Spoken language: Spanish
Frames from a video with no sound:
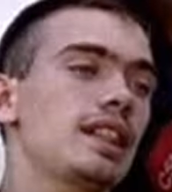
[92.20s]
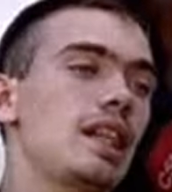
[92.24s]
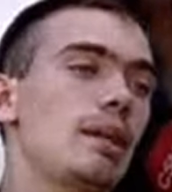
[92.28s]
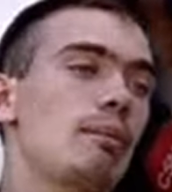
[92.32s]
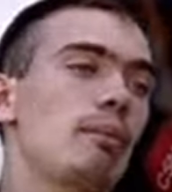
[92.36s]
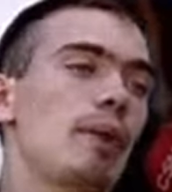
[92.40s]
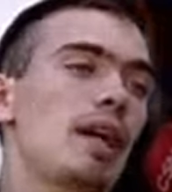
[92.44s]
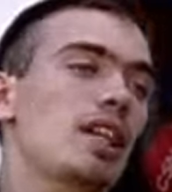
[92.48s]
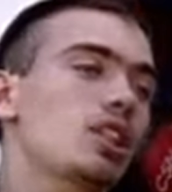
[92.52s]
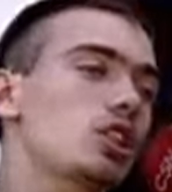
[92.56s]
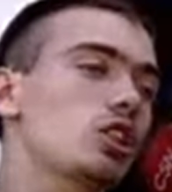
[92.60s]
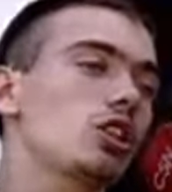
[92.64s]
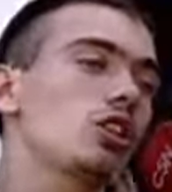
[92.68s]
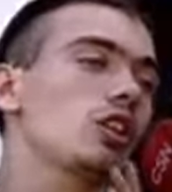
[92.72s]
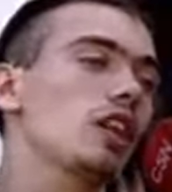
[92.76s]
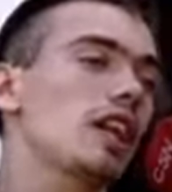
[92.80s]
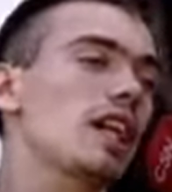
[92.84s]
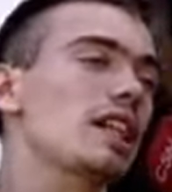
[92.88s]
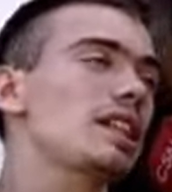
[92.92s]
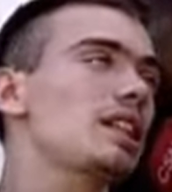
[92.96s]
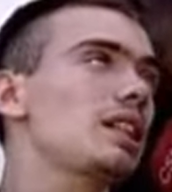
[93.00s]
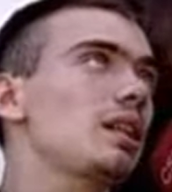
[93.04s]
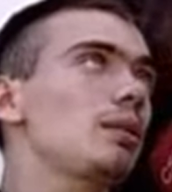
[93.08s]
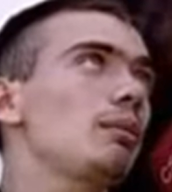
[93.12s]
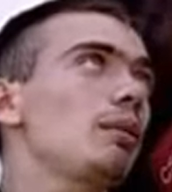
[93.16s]
pasó
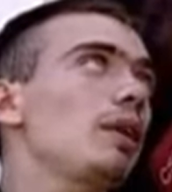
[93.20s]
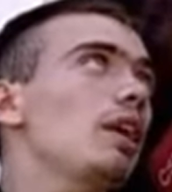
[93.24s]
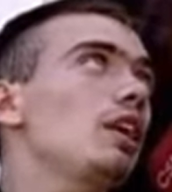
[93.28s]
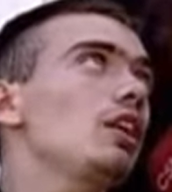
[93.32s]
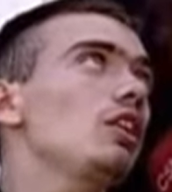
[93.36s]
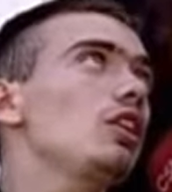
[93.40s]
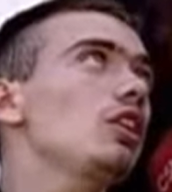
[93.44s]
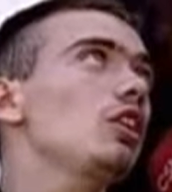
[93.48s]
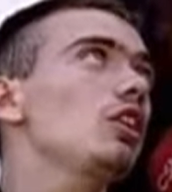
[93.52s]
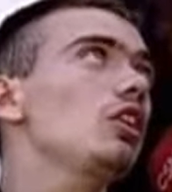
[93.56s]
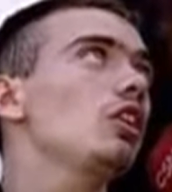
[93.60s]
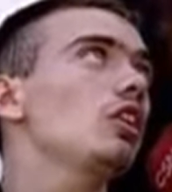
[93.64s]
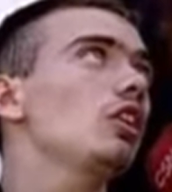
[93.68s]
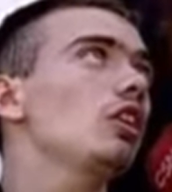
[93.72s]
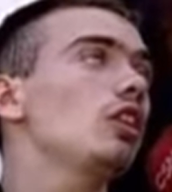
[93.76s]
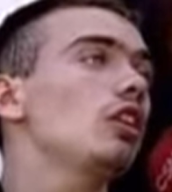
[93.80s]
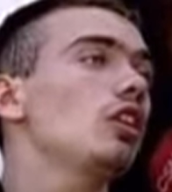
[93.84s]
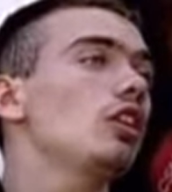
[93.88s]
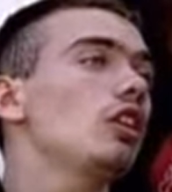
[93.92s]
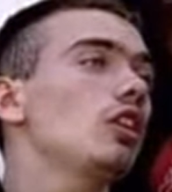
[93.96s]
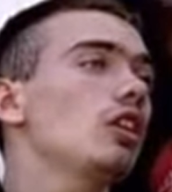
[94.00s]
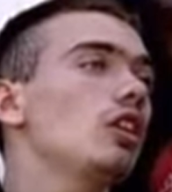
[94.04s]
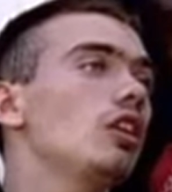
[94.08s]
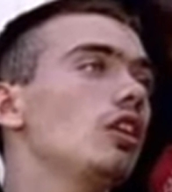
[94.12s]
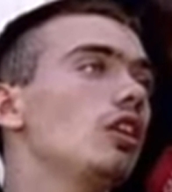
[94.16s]
casi
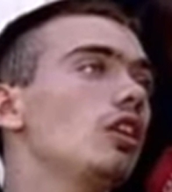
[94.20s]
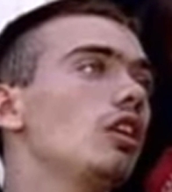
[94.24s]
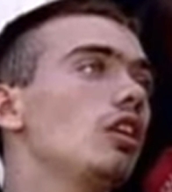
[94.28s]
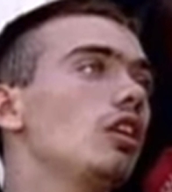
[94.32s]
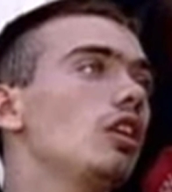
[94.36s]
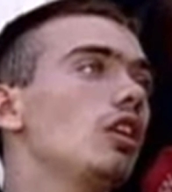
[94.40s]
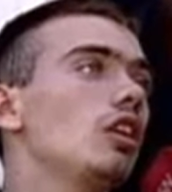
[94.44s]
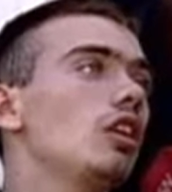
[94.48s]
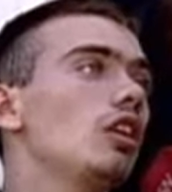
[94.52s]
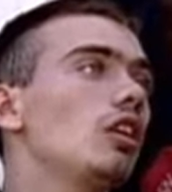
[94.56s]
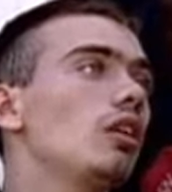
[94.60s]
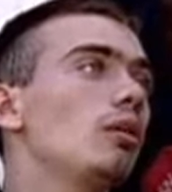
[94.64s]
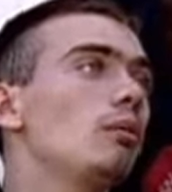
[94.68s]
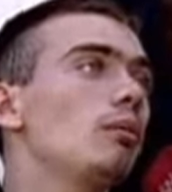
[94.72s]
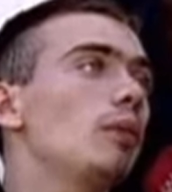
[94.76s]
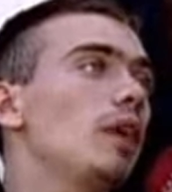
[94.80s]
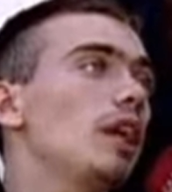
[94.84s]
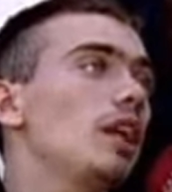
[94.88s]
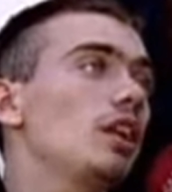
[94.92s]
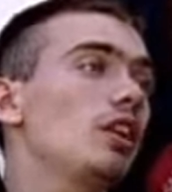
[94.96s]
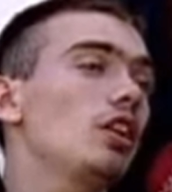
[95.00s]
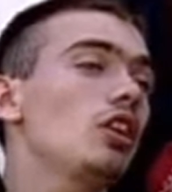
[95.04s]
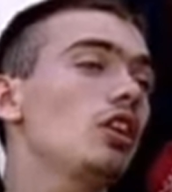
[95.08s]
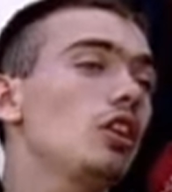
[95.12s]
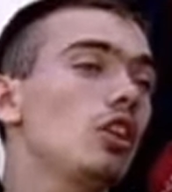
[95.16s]
medio,
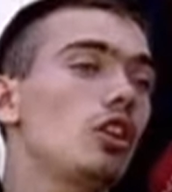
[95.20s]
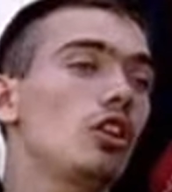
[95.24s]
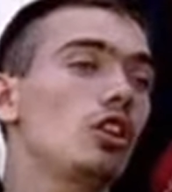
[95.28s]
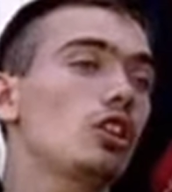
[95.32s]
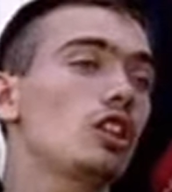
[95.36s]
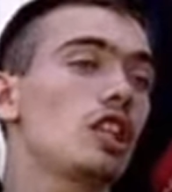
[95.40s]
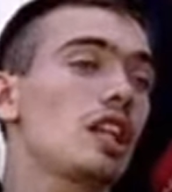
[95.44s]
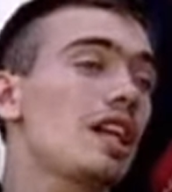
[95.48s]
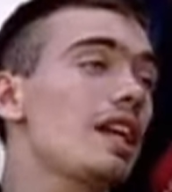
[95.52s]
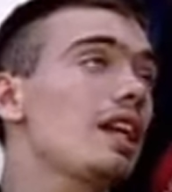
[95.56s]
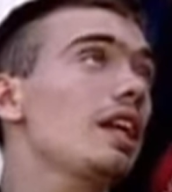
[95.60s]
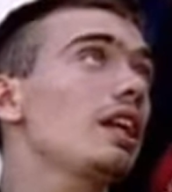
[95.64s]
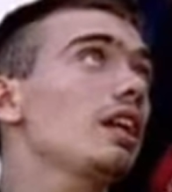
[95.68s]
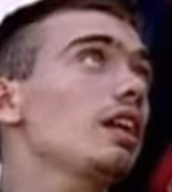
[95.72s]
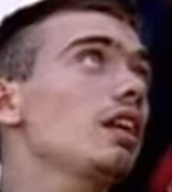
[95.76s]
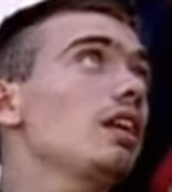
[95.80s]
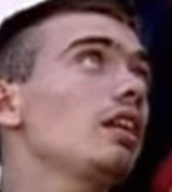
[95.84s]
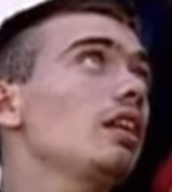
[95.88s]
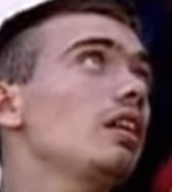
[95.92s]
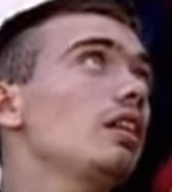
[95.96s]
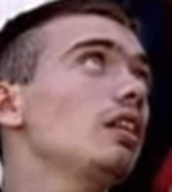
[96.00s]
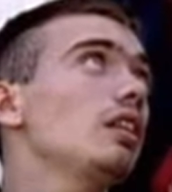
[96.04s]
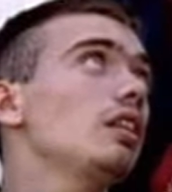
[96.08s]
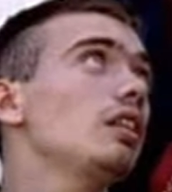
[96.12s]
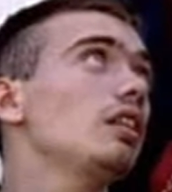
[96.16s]
medio tren,
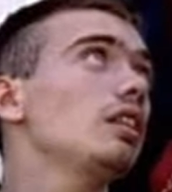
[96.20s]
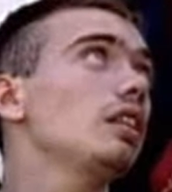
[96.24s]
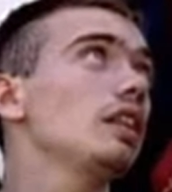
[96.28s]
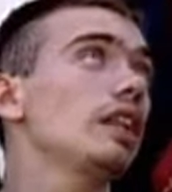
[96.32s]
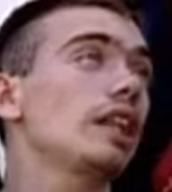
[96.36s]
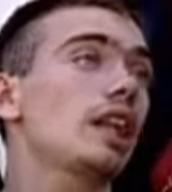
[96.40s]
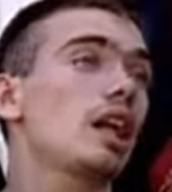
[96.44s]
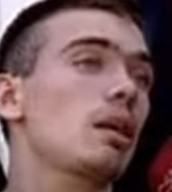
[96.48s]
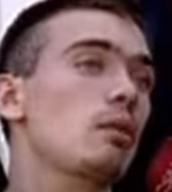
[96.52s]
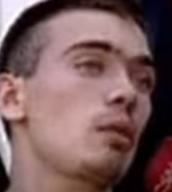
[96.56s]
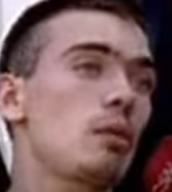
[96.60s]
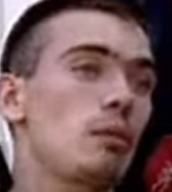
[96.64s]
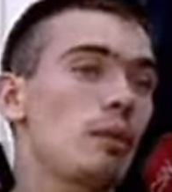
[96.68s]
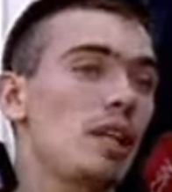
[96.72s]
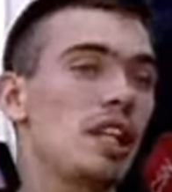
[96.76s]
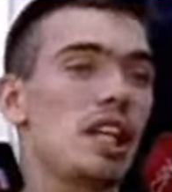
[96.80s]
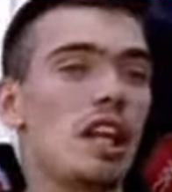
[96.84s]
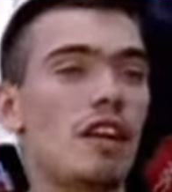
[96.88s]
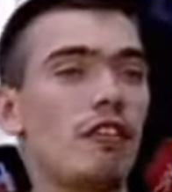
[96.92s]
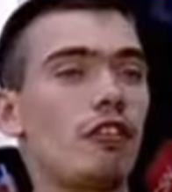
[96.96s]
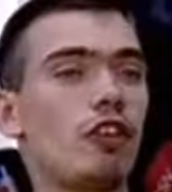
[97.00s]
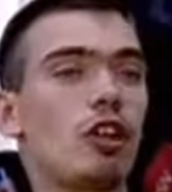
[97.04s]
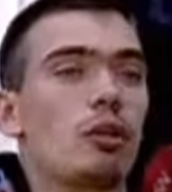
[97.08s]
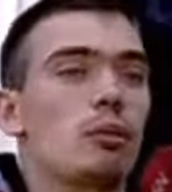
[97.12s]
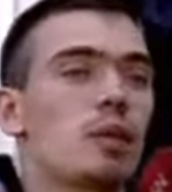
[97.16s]
digamos,
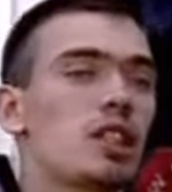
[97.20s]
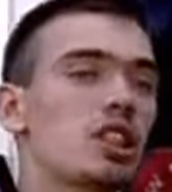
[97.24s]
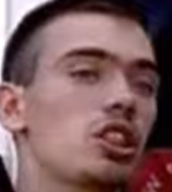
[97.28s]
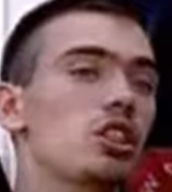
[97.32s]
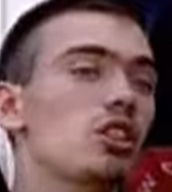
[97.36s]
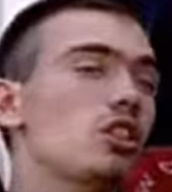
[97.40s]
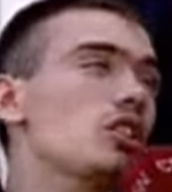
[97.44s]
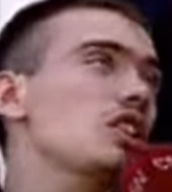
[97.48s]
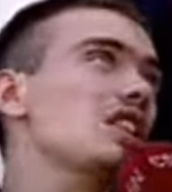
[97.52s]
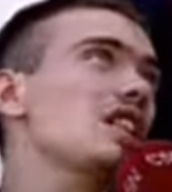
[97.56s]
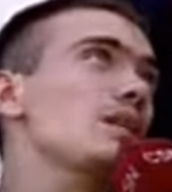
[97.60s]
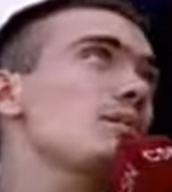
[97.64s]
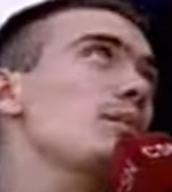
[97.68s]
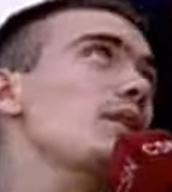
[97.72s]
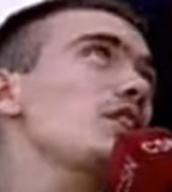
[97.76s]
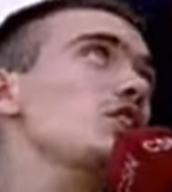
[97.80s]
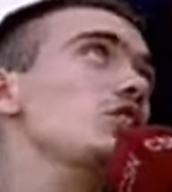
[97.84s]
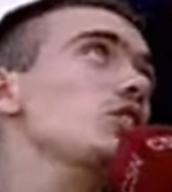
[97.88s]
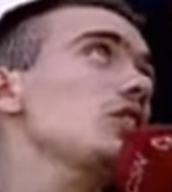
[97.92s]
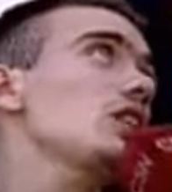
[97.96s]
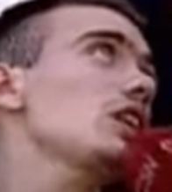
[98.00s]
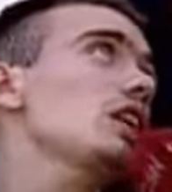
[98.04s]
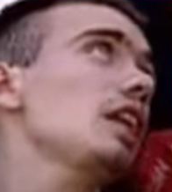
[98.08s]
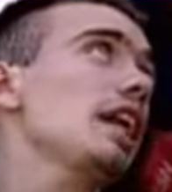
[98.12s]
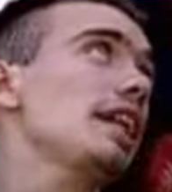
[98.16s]
media formación se
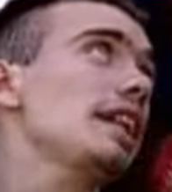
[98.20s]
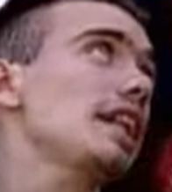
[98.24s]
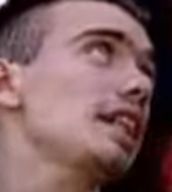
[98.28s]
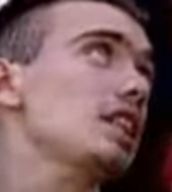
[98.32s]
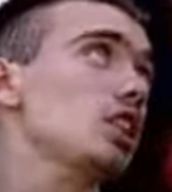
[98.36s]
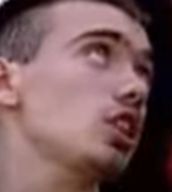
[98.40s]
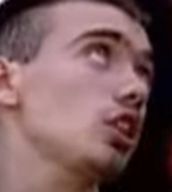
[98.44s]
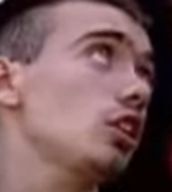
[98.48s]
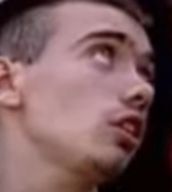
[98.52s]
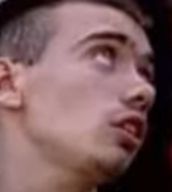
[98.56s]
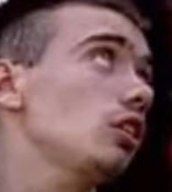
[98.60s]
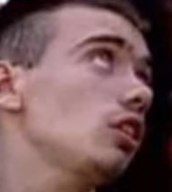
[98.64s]
pasó de la estación.